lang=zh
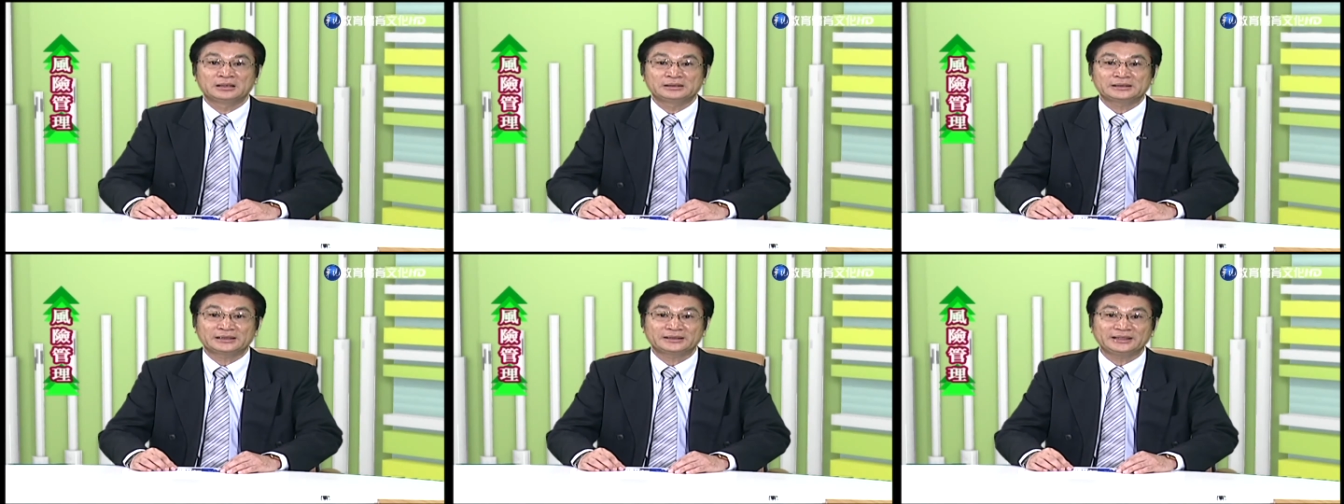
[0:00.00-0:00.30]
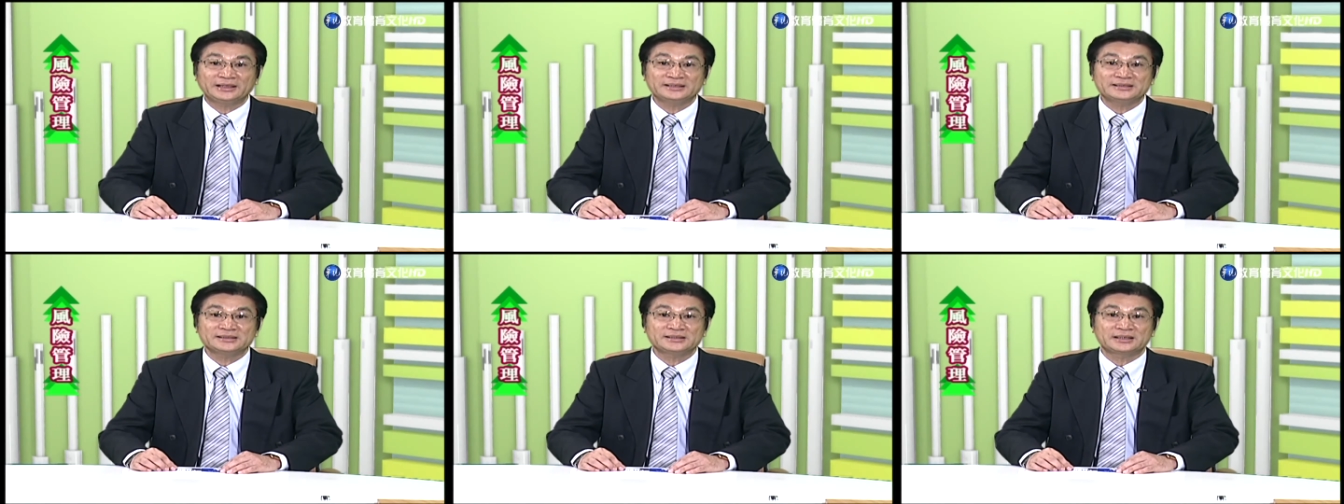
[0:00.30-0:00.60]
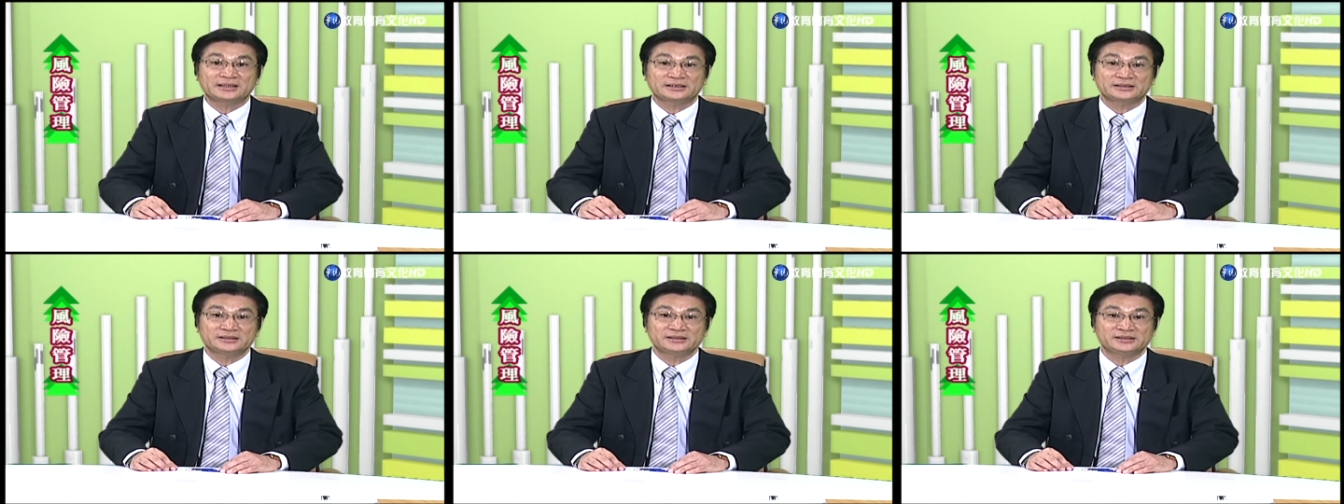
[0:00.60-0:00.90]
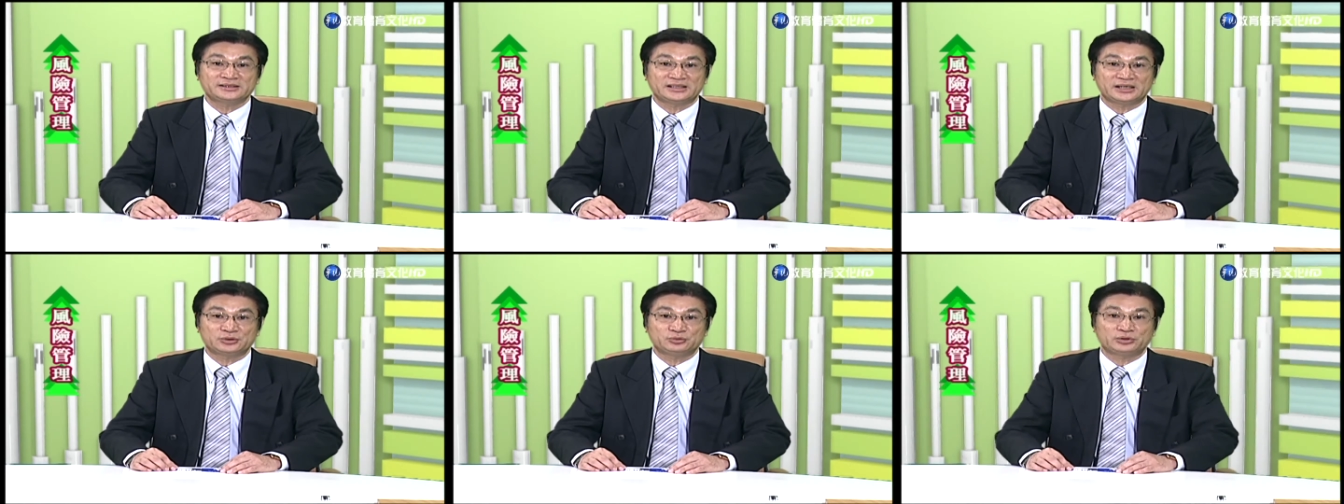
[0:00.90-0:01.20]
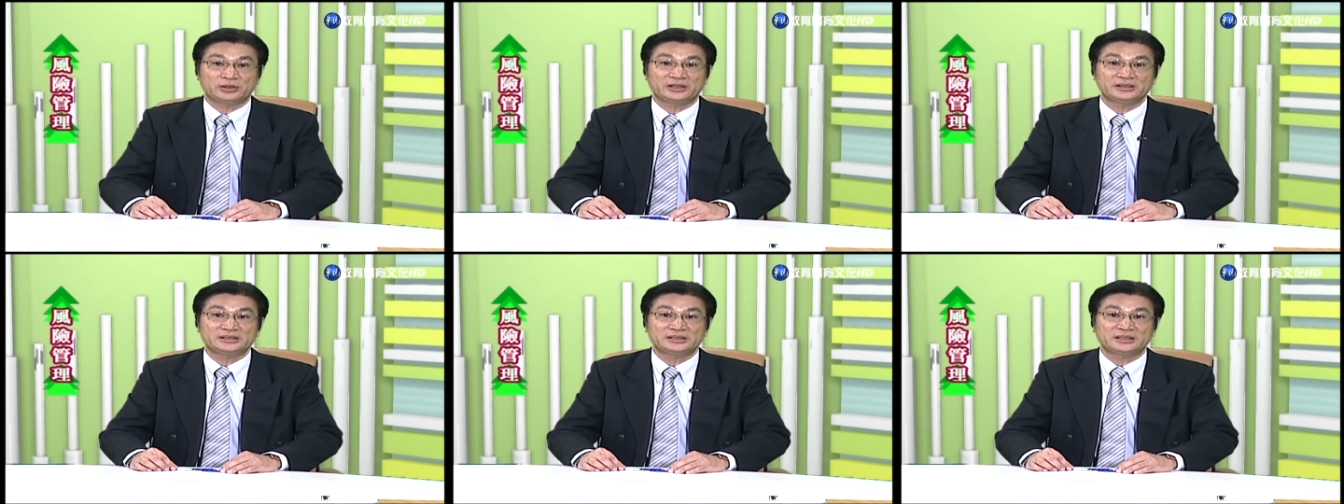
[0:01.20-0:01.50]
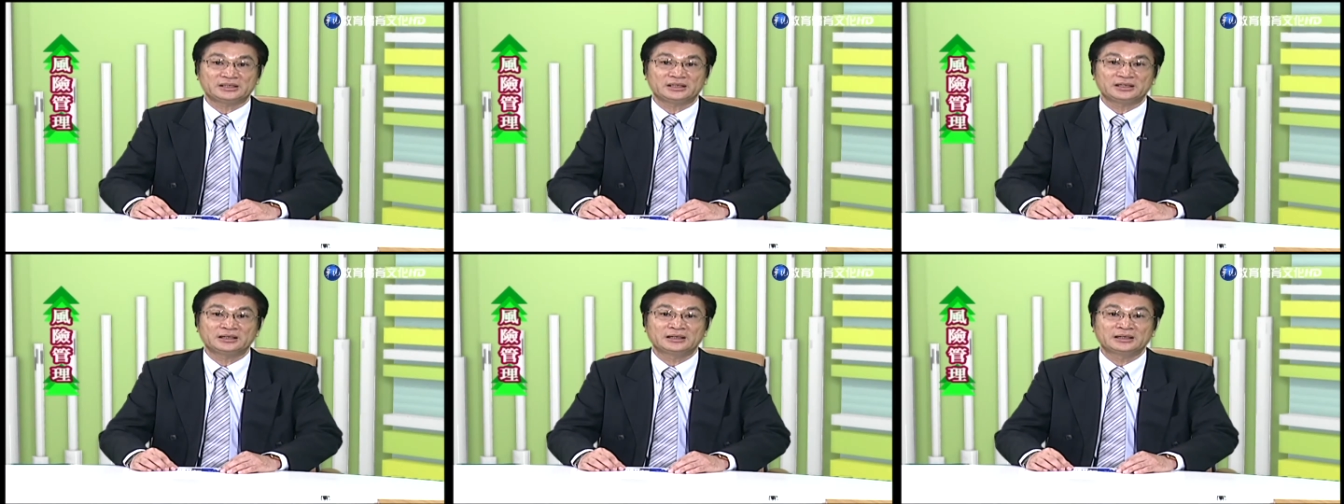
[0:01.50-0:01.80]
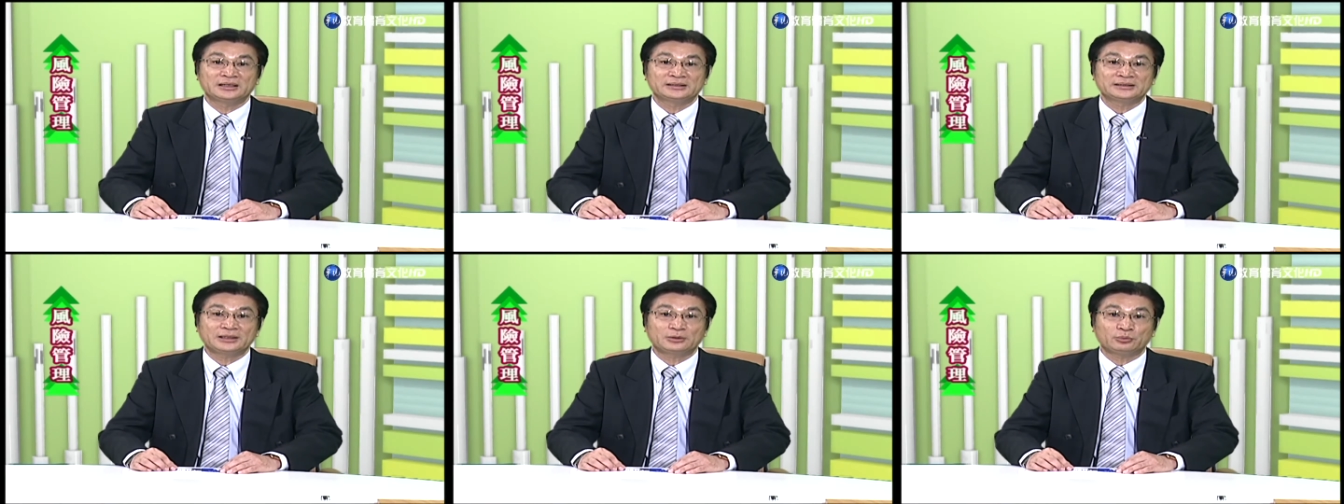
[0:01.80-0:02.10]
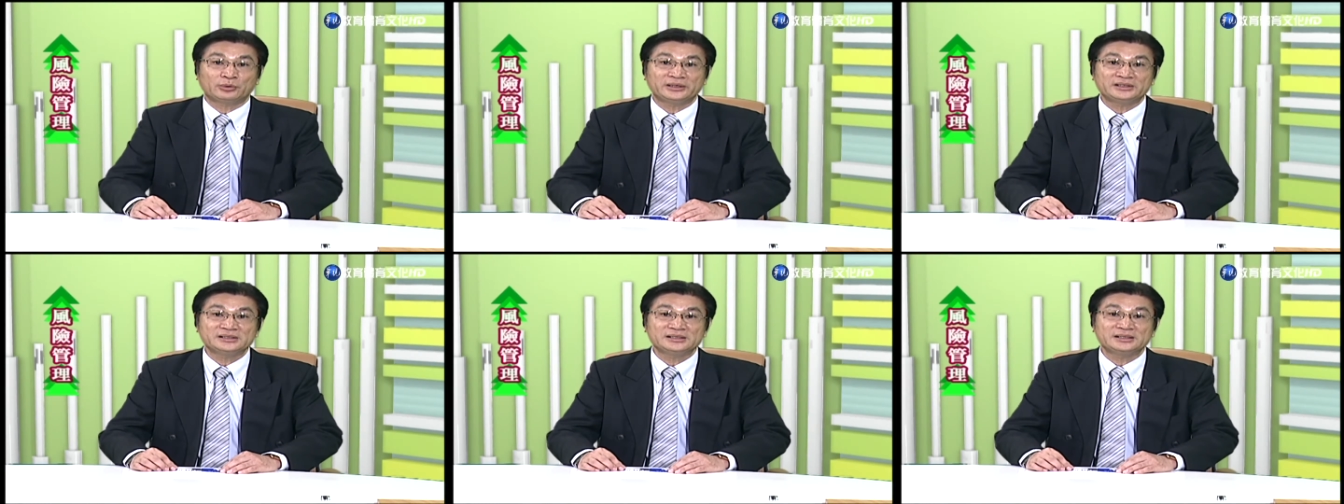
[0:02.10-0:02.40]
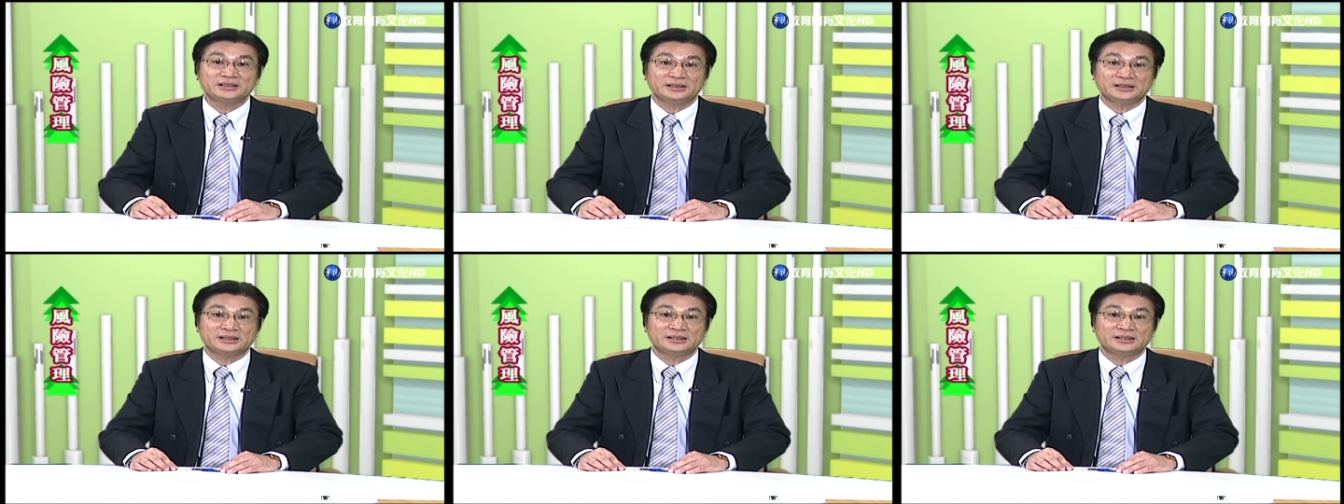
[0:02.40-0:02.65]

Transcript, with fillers: 那第四个是解决期，那危机